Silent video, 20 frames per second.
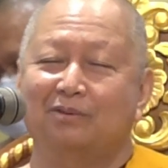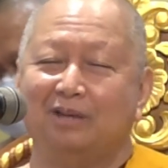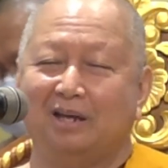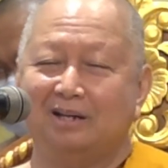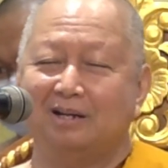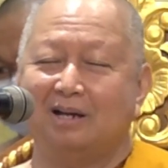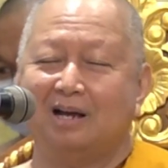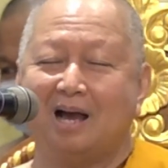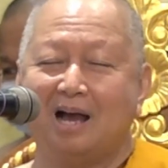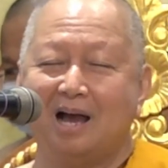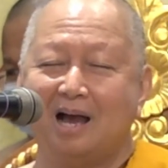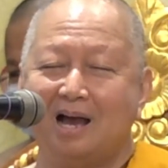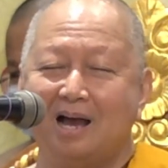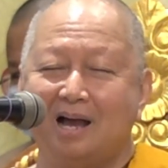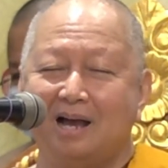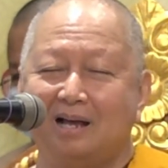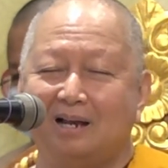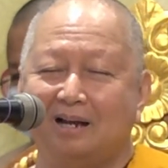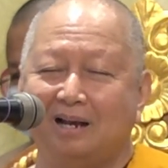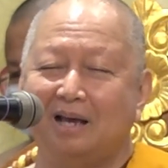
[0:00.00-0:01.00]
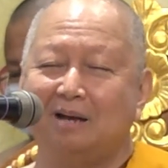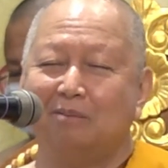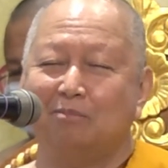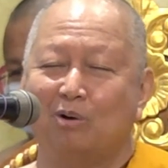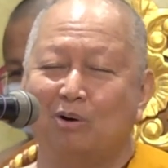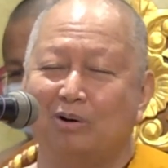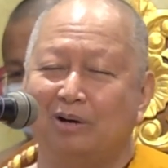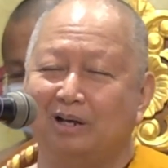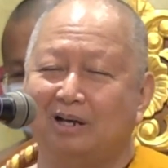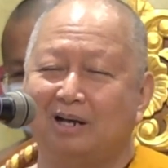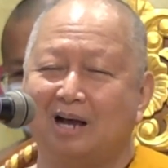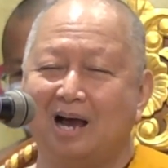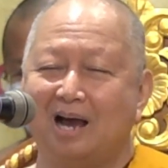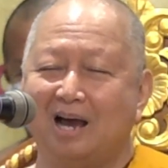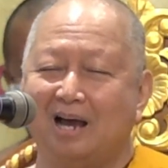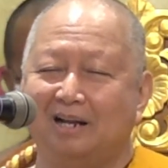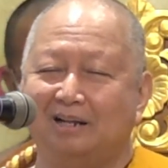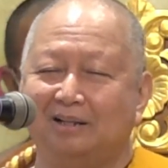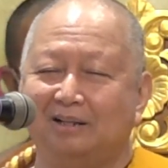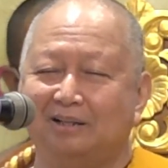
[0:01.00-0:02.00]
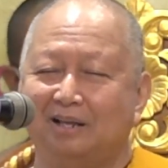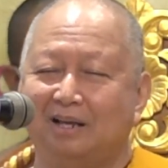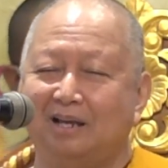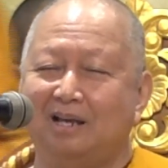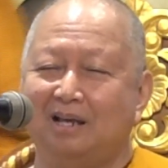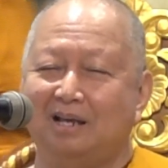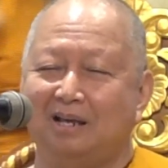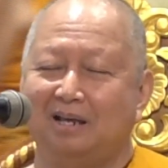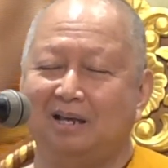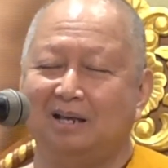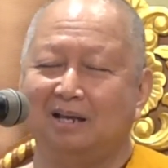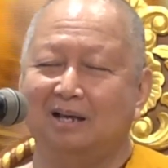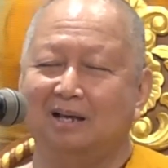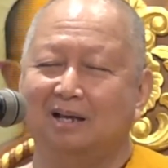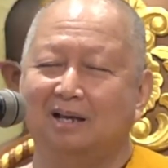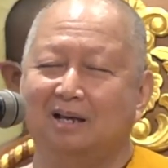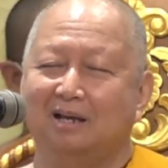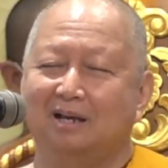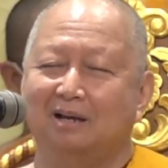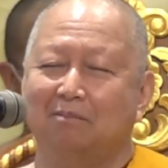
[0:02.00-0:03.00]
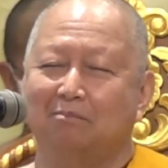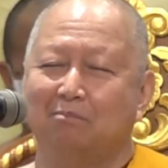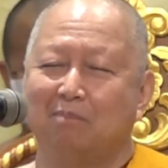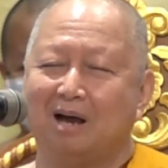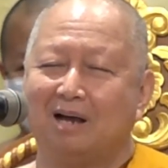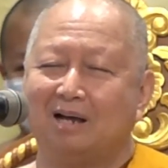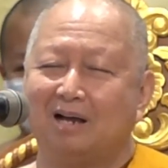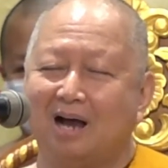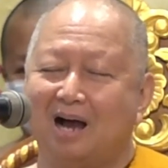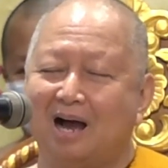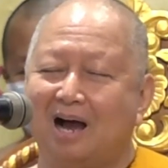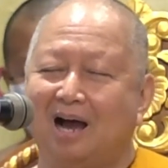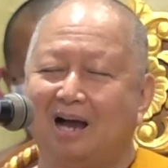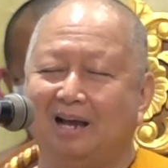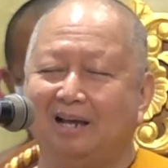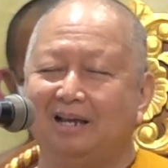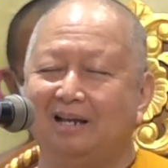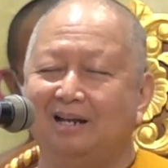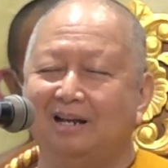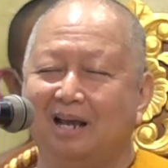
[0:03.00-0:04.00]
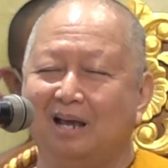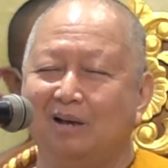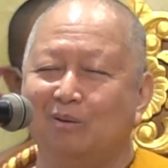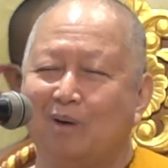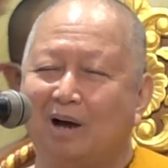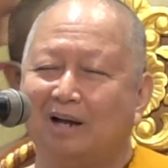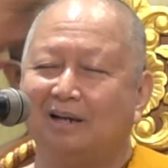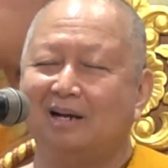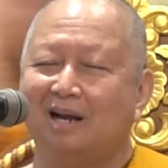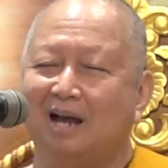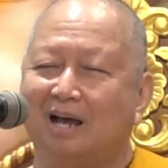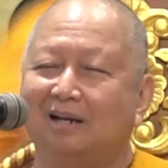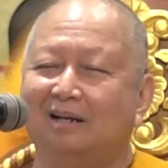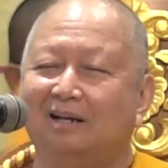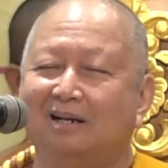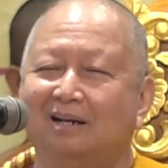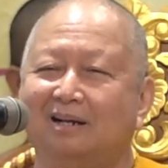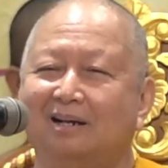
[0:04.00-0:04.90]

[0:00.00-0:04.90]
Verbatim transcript: สินค้าและบริการที่มาขายในวัดนั้น